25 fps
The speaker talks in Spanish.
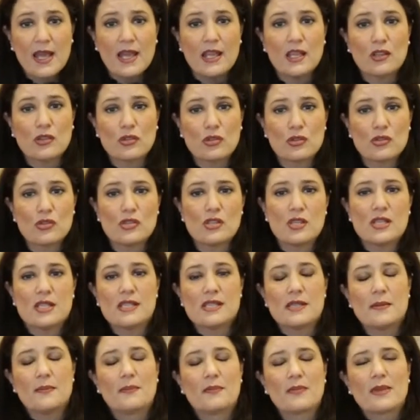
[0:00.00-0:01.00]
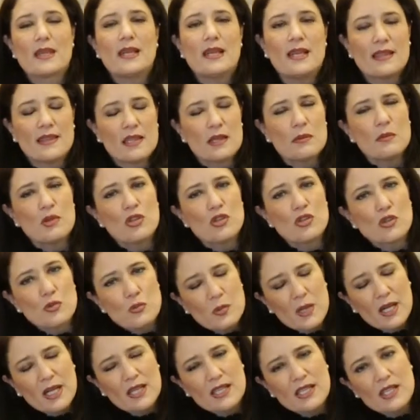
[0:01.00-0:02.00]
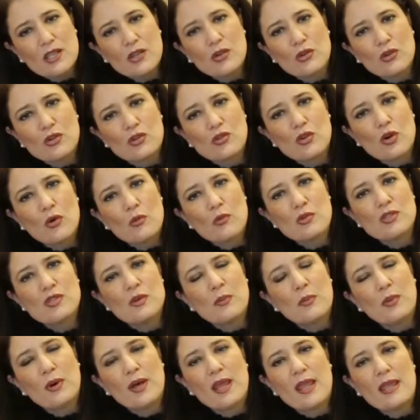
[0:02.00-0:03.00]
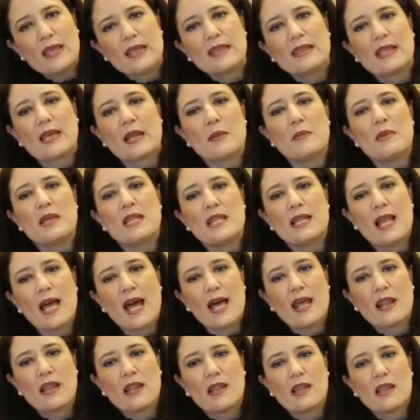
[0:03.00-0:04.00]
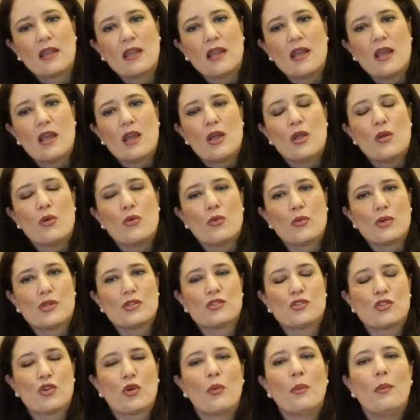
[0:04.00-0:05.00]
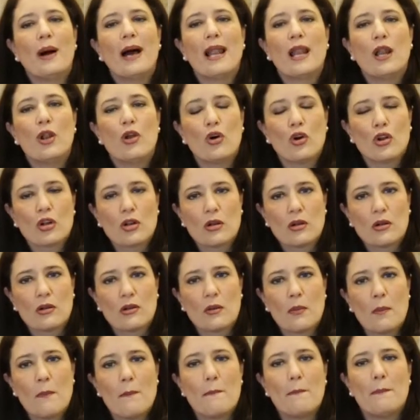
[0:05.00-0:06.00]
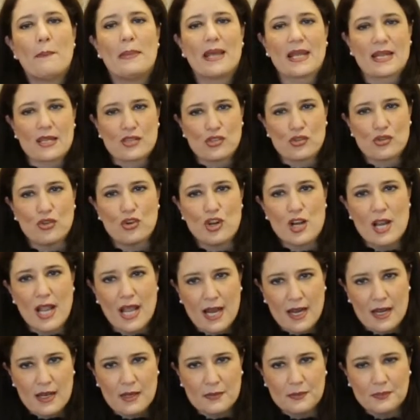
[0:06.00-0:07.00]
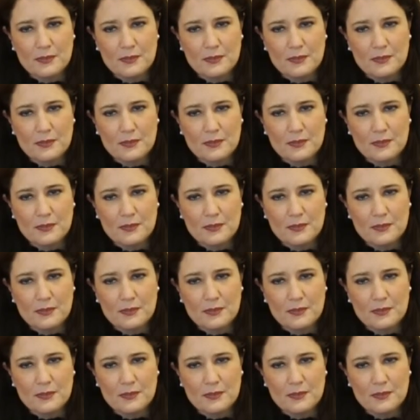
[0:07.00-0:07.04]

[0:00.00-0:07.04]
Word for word: Entonces, en términos prácticos, ¿cómo se puede determinar nuestro valor personal?